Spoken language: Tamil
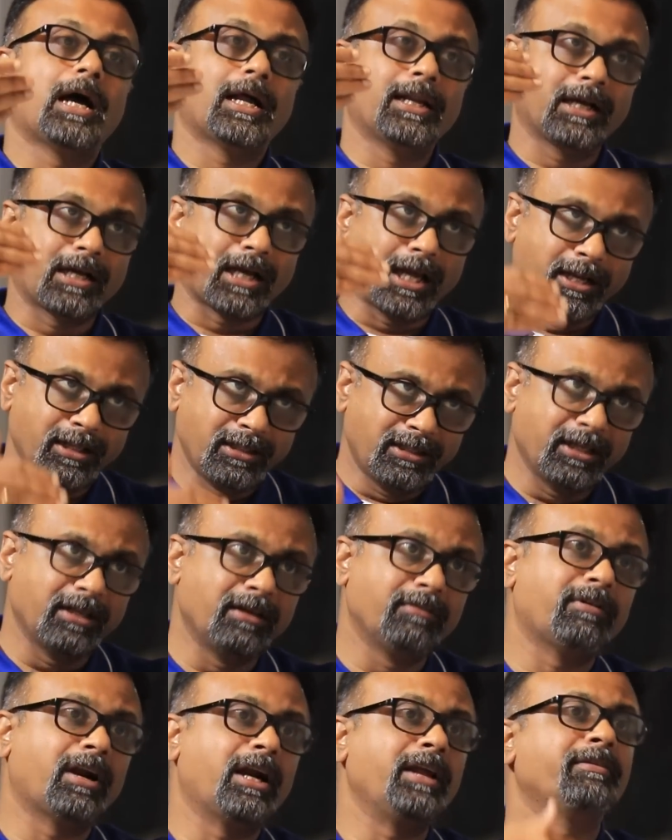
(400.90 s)
அந்த
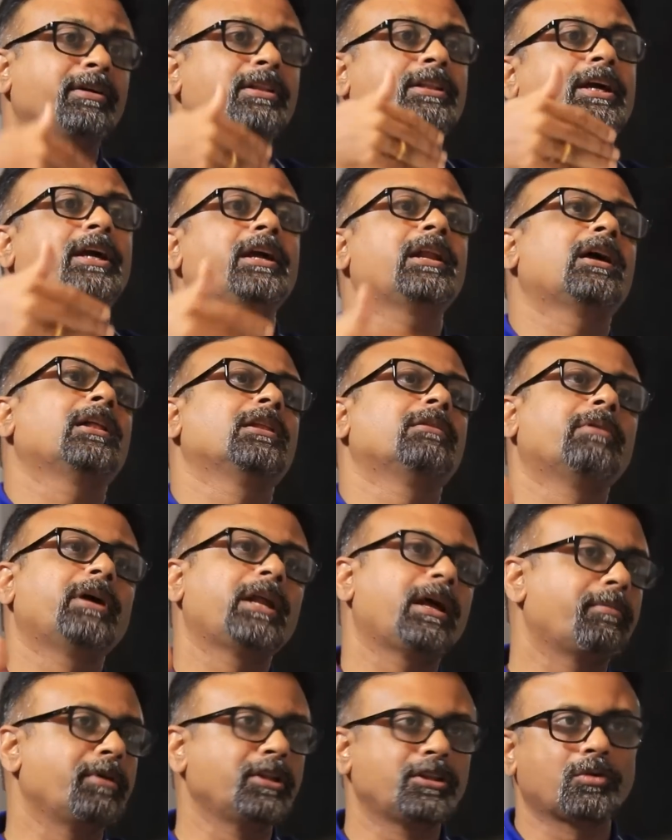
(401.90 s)
கருத்தின் வடிவத்தையே நான் அந்த
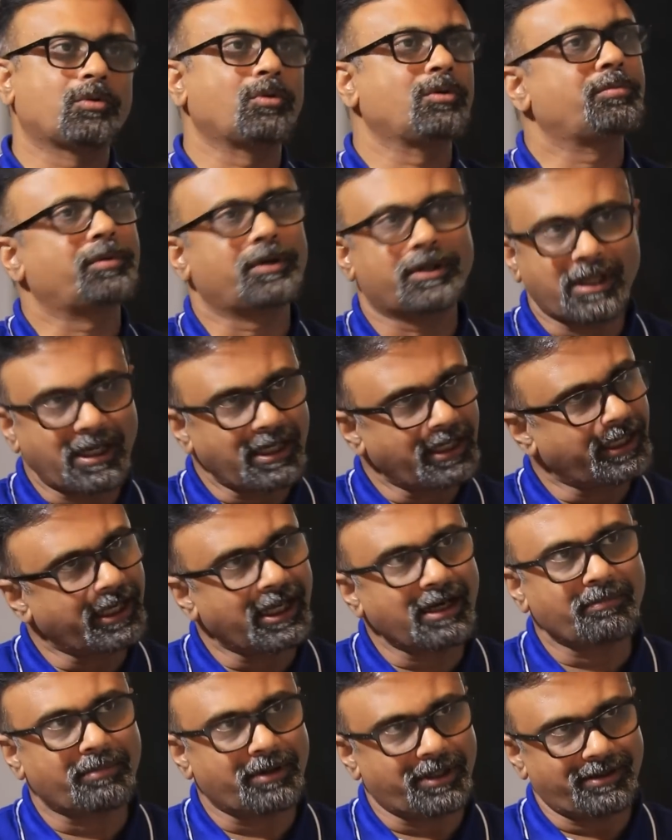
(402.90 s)
மாதிரி அமைத்து கொடுப்பது தான்
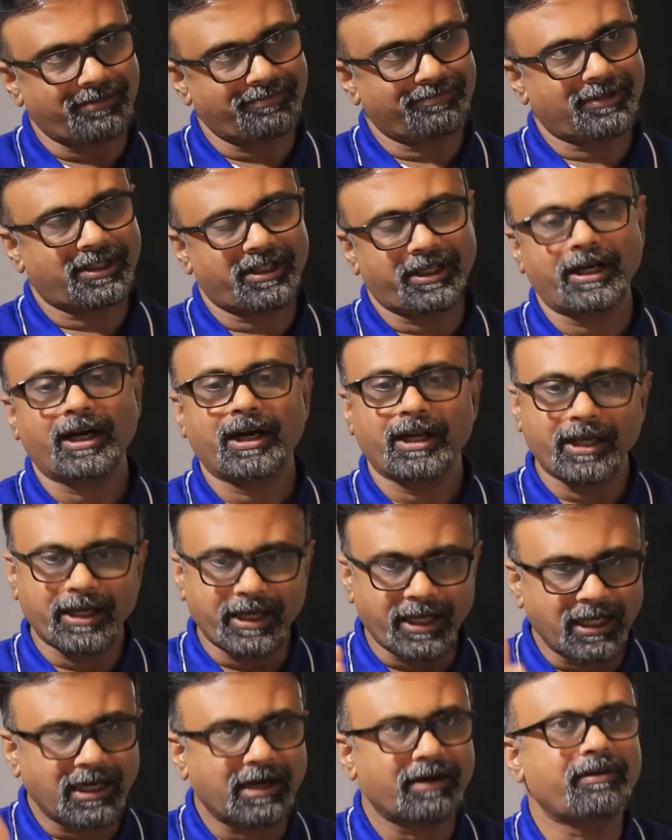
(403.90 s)
இயல்பு ஏன்னா நீங்கள்
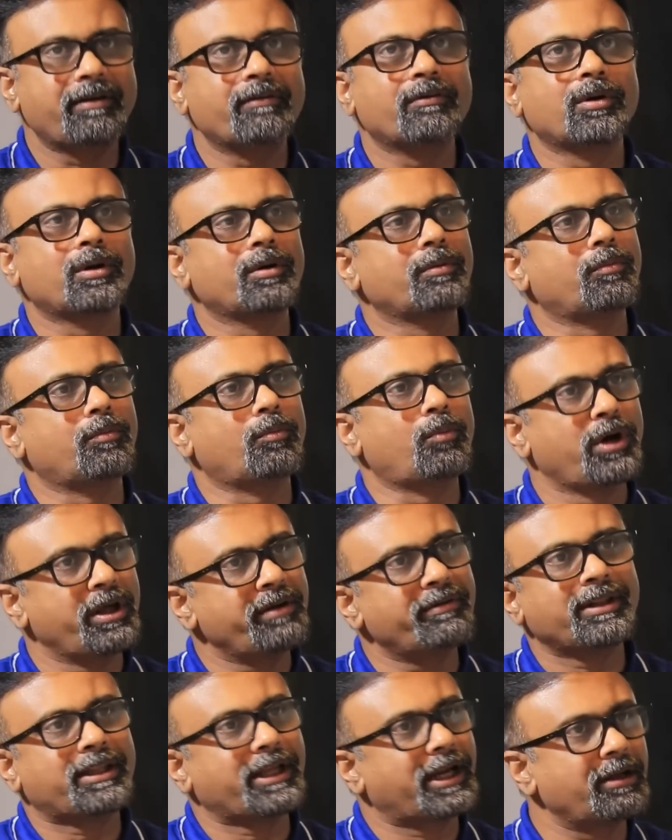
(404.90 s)
ஏற்கனவே ஒரு
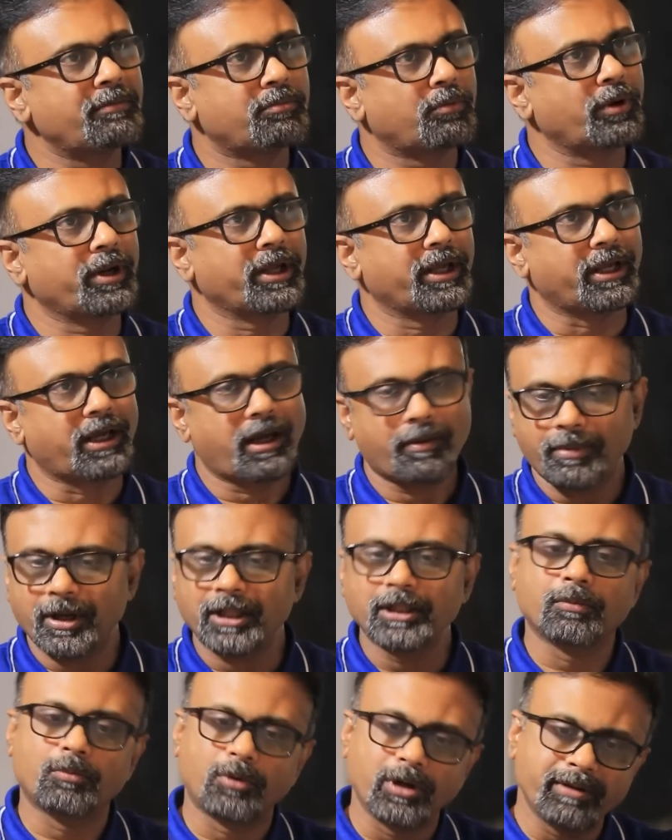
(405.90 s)
முடிவை தேடி போகிறீங்க அப்போ
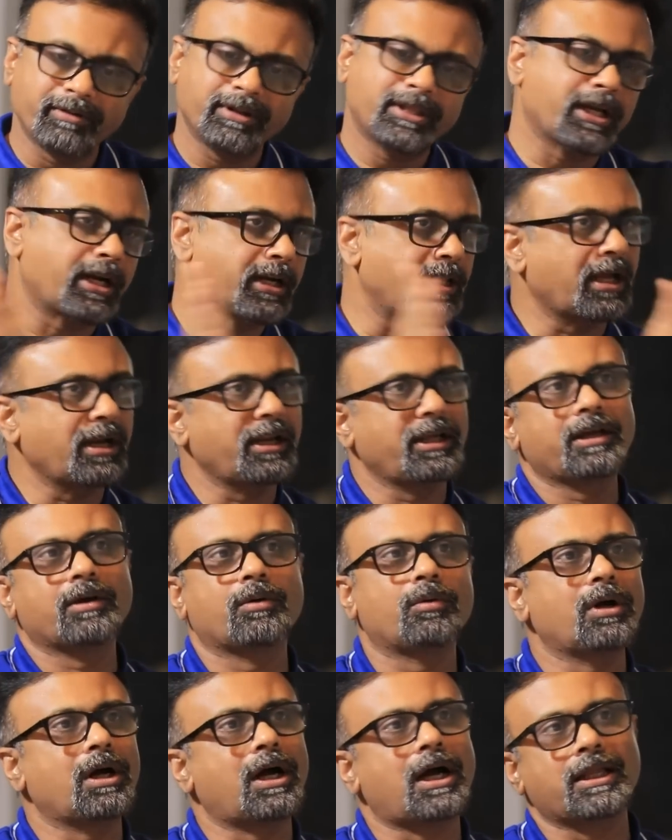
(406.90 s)
அந்த முடிவை தேடி தான்
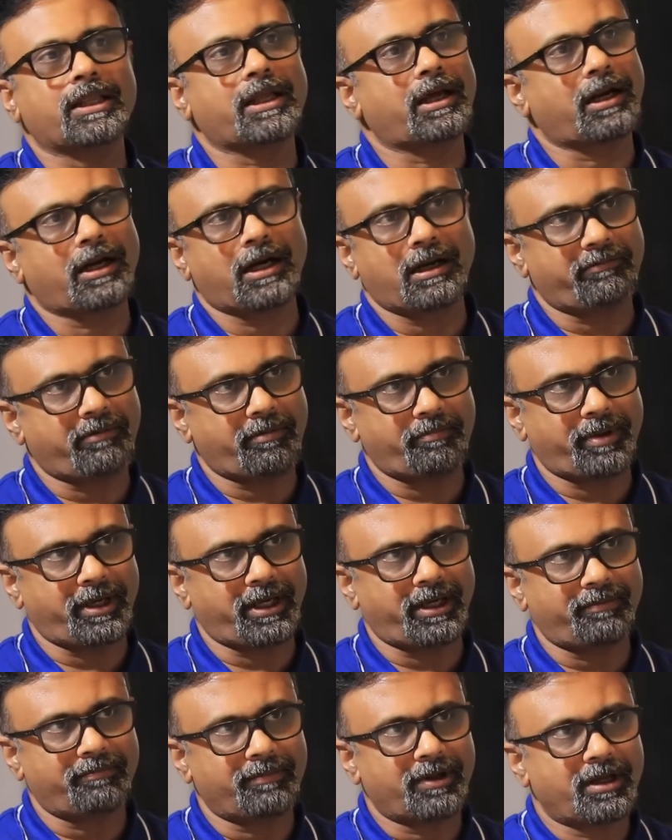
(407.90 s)
நீங்கள் உங்கள் ஆதாரங்களை
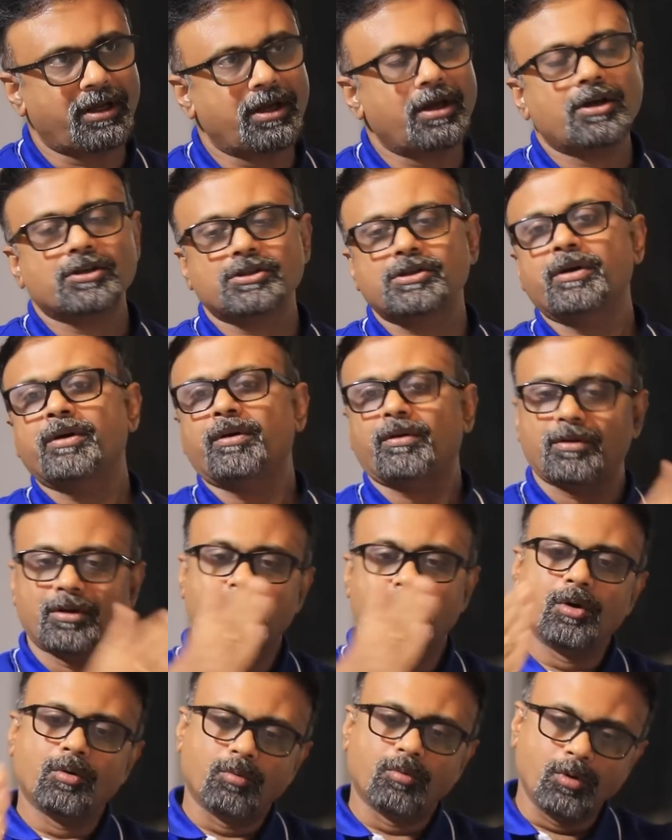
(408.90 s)
வைப்பீங்க ஸோ
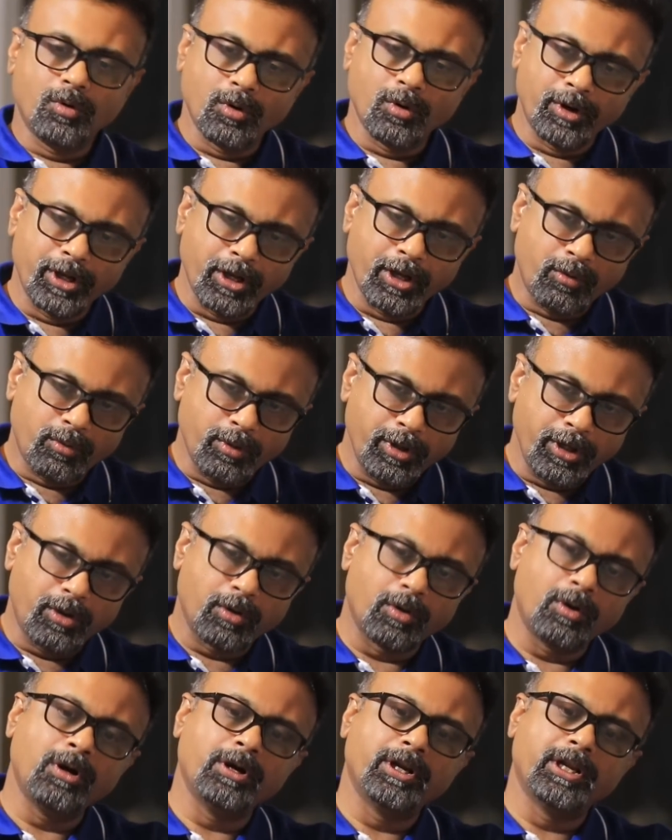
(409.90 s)
உங்களுடைய
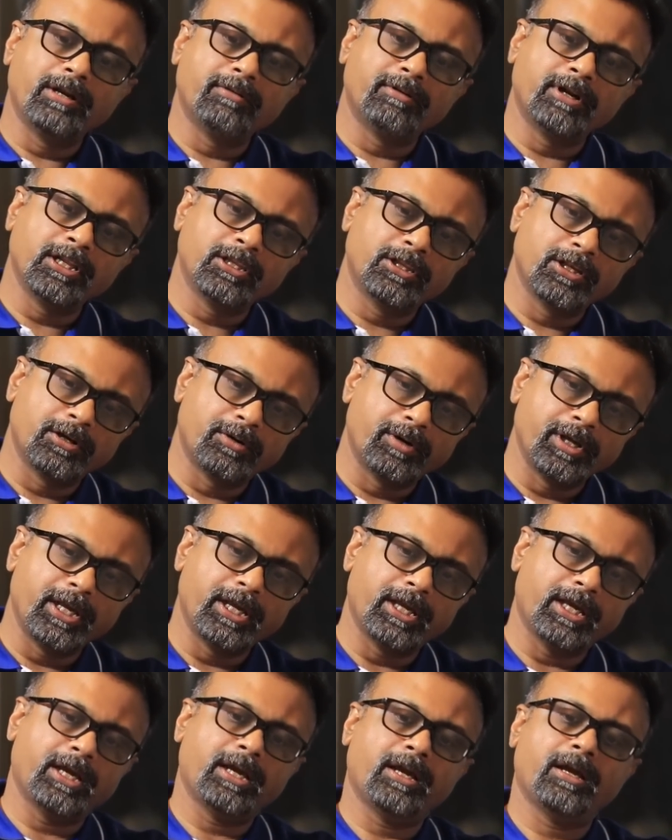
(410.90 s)
குறிக்கோள்
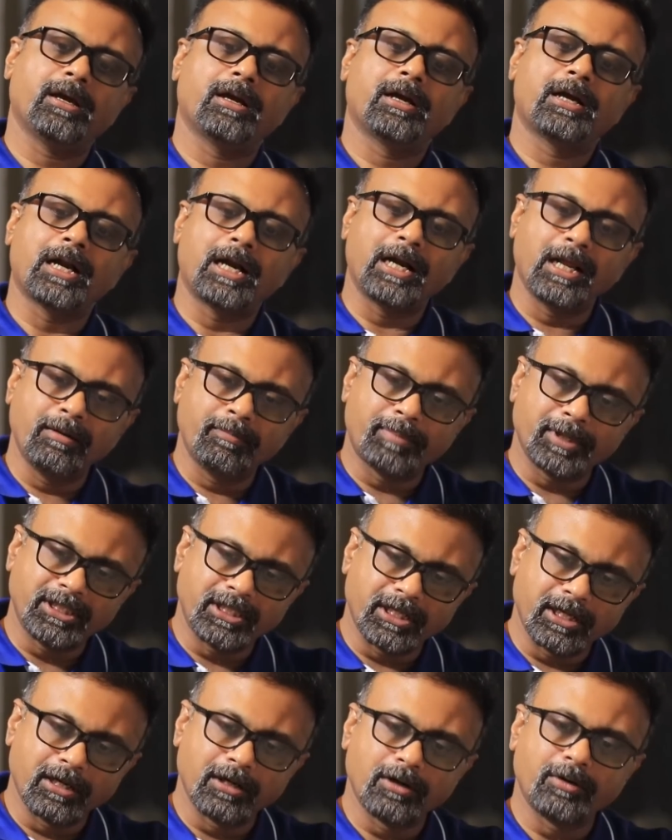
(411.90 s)
நிறுவனத்தினுடைய கடன்
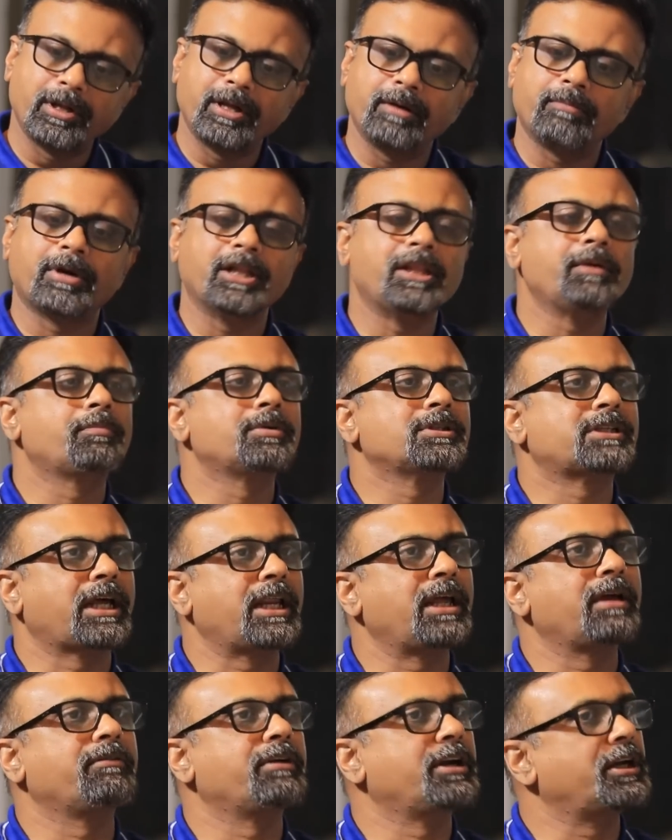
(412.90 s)
பத்திரங்களுடைய மதிப்பு
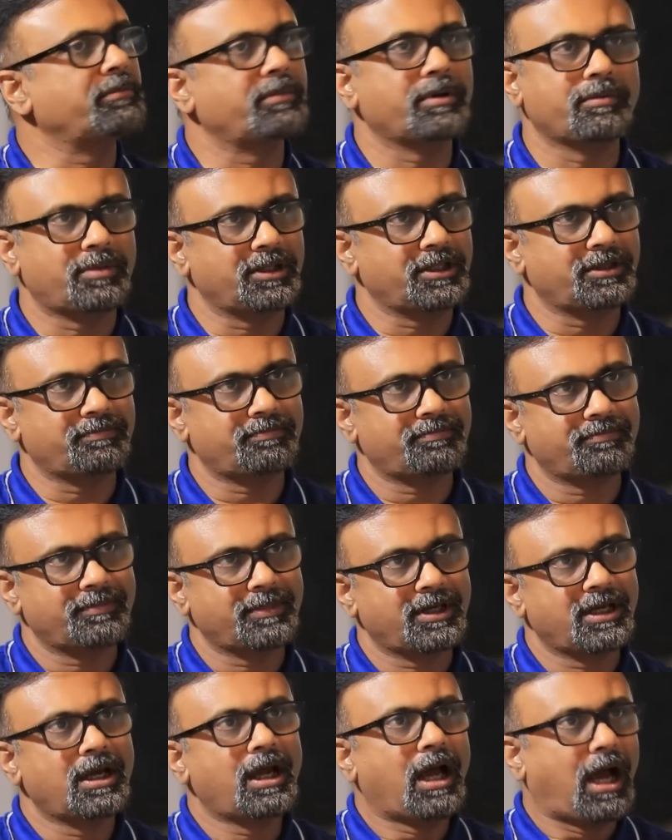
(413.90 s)
சரிய வேண்டும் என்பது
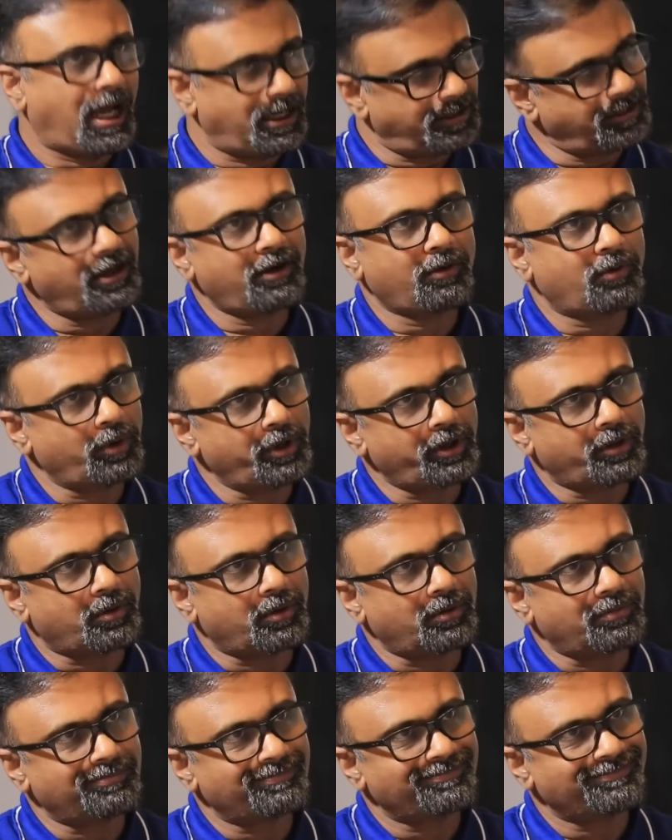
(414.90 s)
அதுதான்
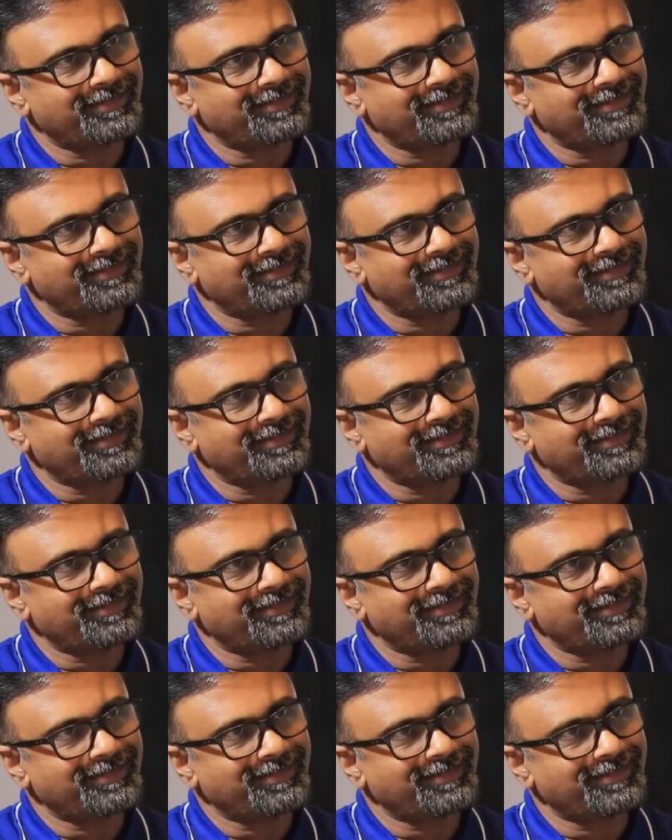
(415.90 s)
குறிக்கோள்